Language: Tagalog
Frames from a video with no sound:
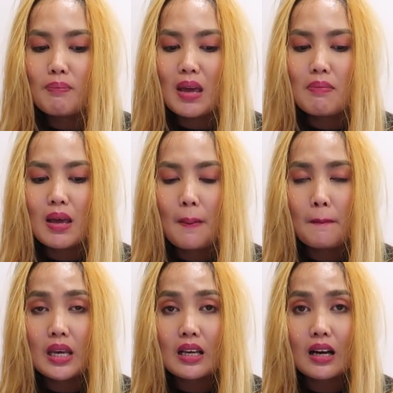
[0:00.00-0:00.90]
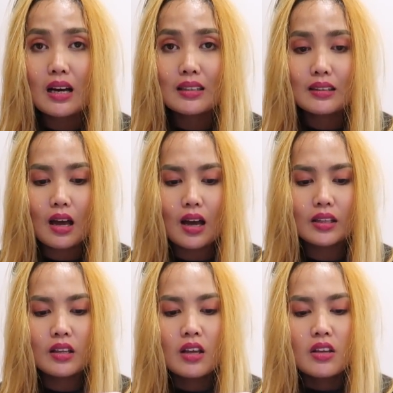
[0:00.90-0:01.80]
Bebe, Mika,
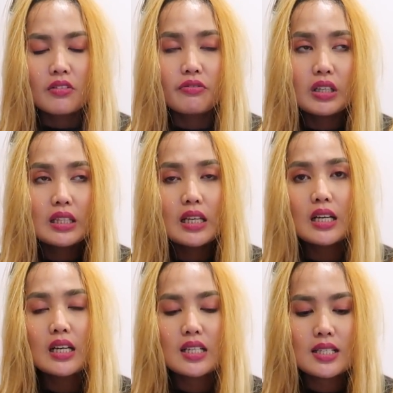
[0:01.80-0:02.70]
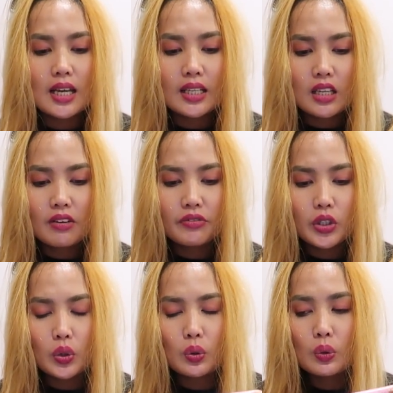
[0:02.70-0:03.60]
Dot, Venus, I love
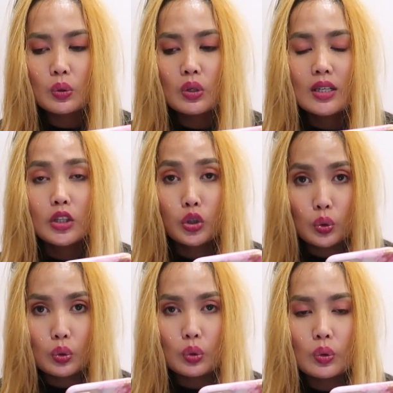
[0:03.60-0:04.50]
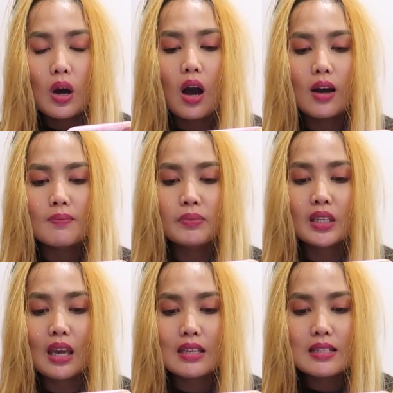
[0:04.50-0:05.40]
you too. Um,
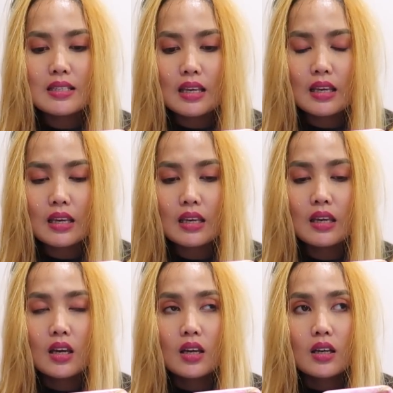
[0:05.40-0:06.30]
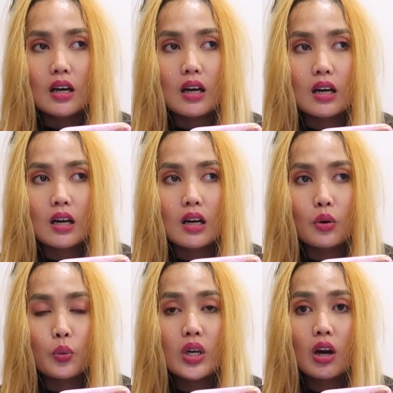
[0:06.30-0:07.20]
Casey,
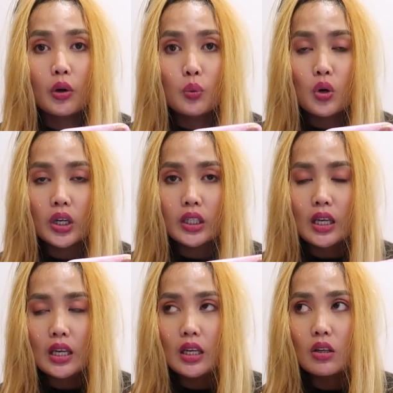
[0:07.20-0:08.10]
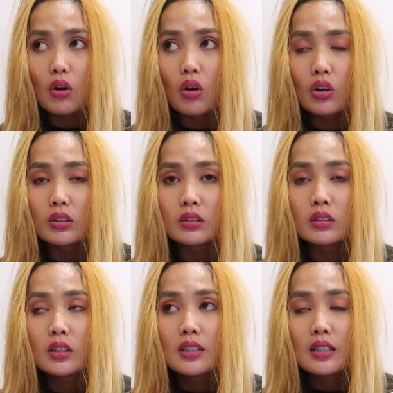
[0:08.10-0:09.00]
uh, we are working
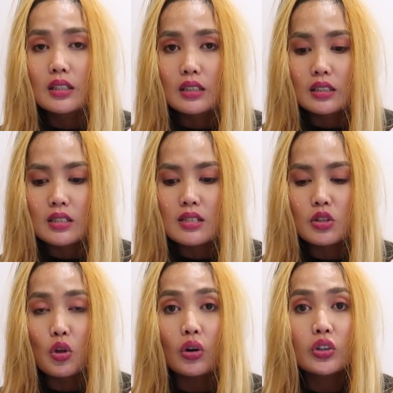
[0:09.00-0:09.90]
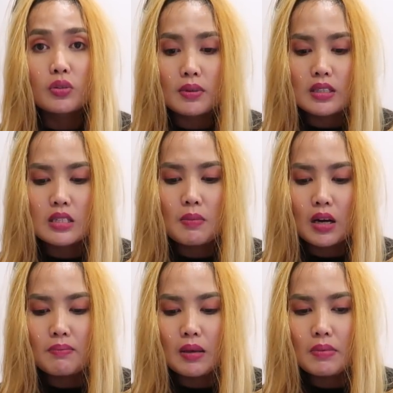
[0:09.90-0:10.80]
on his documents,
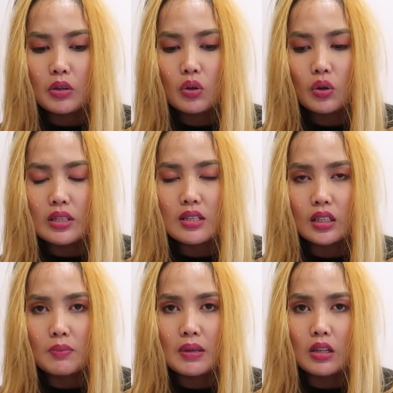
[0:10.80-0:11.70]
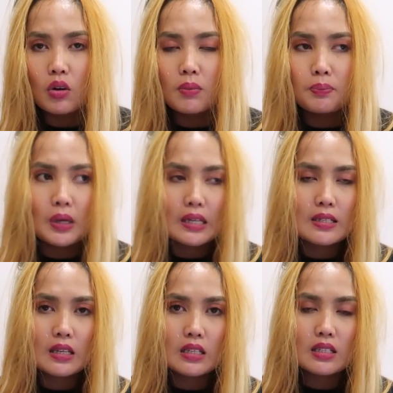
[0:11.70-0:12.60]
mga bebe ko. It's gonna be long
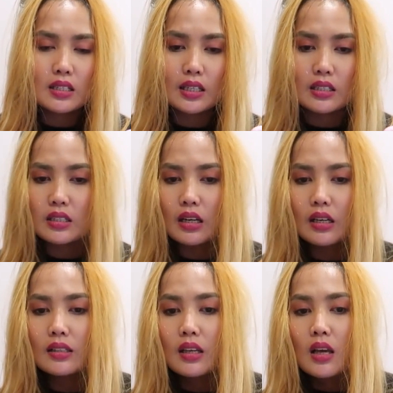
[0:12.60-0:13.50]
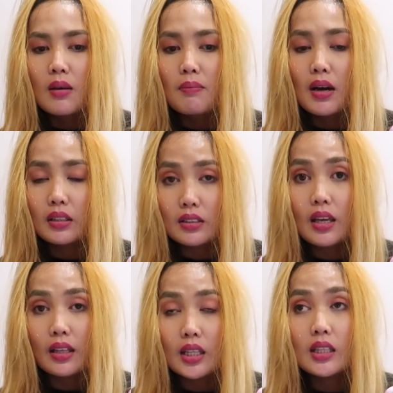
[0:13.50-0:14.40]
process, ganyan. But,
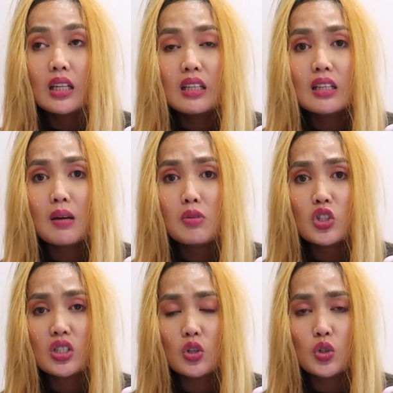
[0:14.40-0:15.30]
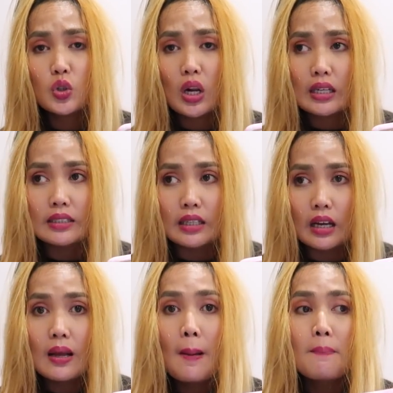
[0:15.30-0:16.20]
yeah, dadalhin namin siya sa
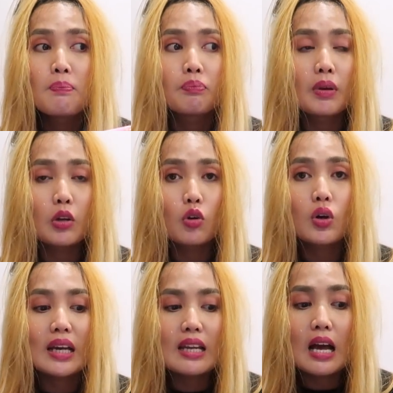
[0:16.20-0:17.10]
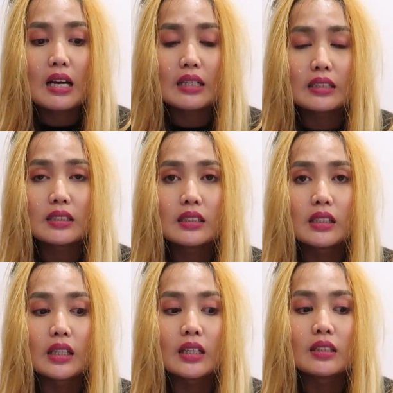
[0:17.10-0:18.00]
Australia. Pero kailangan
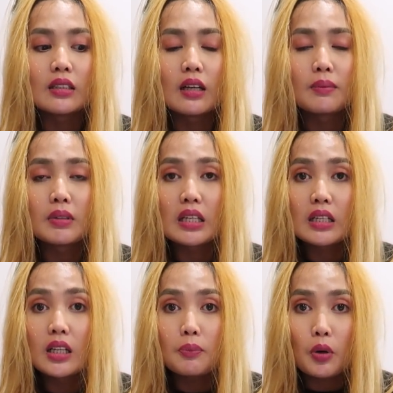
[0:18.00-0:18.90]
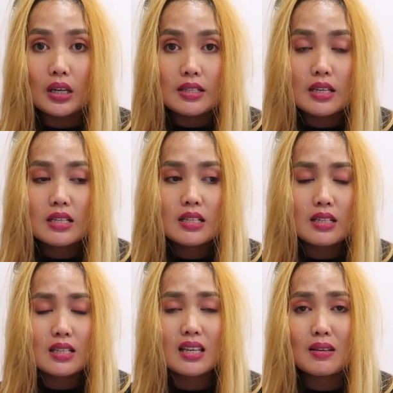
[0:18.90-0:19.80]
in um, legal process
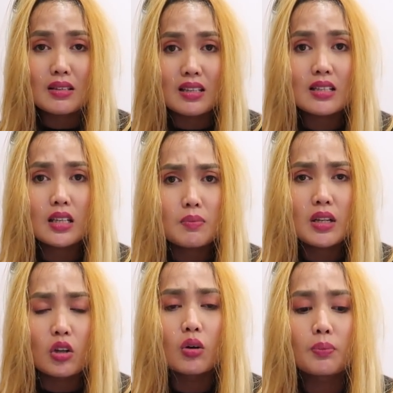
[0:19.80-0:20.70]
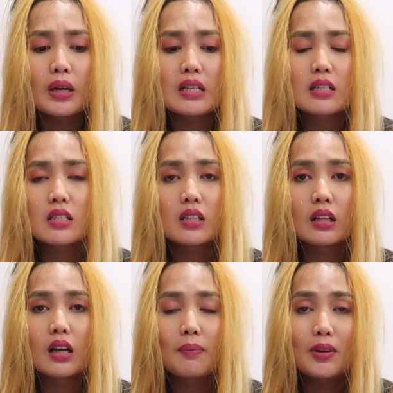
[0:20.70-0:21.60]
kasi it's gonna be long process
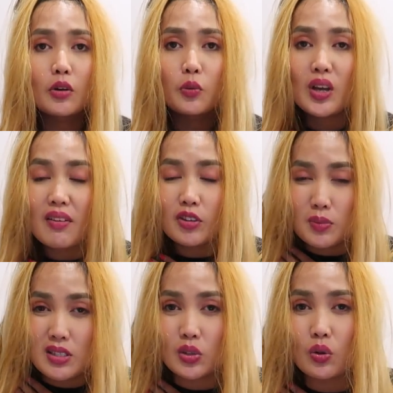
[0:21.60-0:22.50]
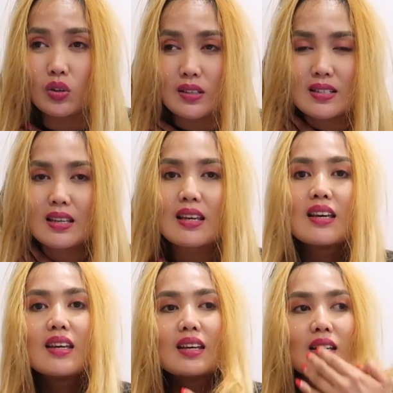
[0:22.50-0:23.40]
talaga. Pero we have to be strong kasi
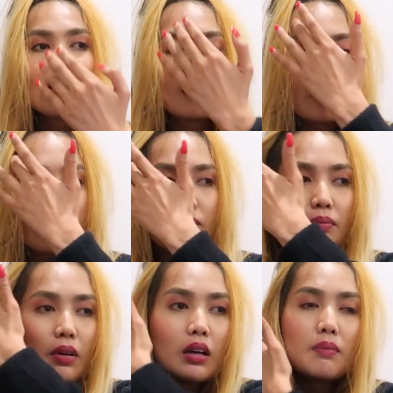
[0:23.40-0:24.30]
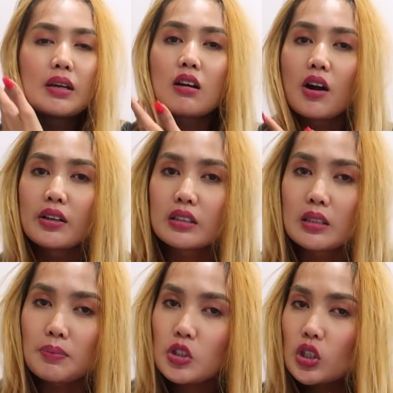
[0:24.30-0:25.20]
ayan, um, uh, may
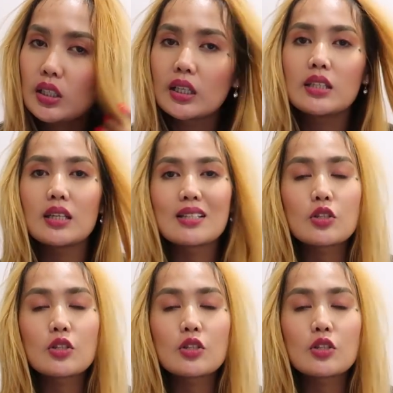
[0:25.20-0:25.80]
quarantine pa siya, ganyan.